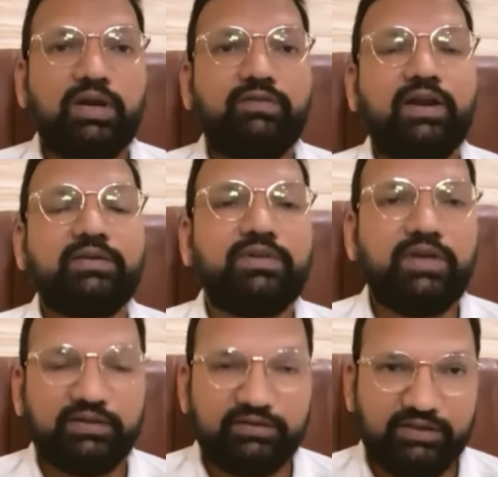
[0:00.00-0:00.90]
में डिवाइड
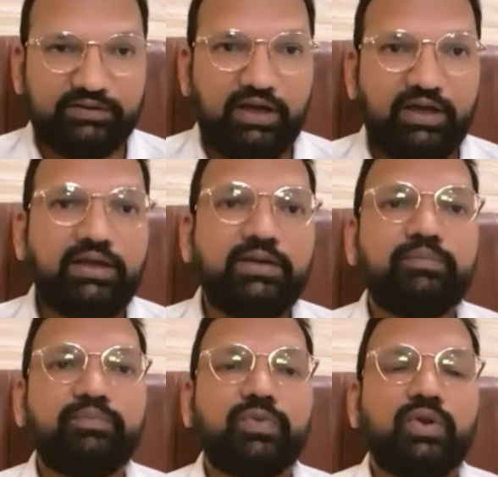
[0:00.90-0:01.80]
किया जा सकता है
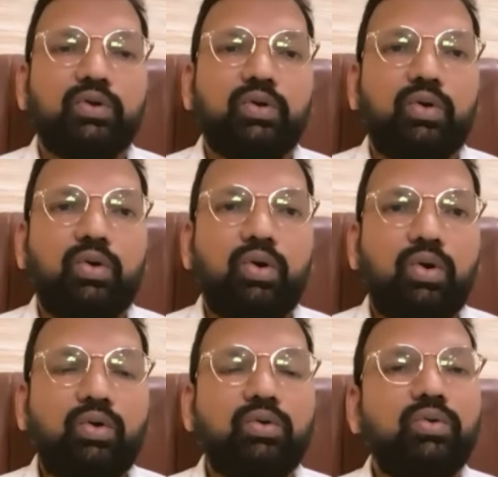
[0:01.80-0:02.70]
ओ
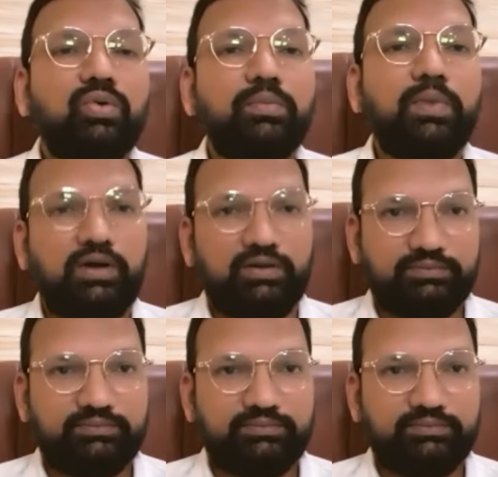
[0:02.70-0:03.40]
उमा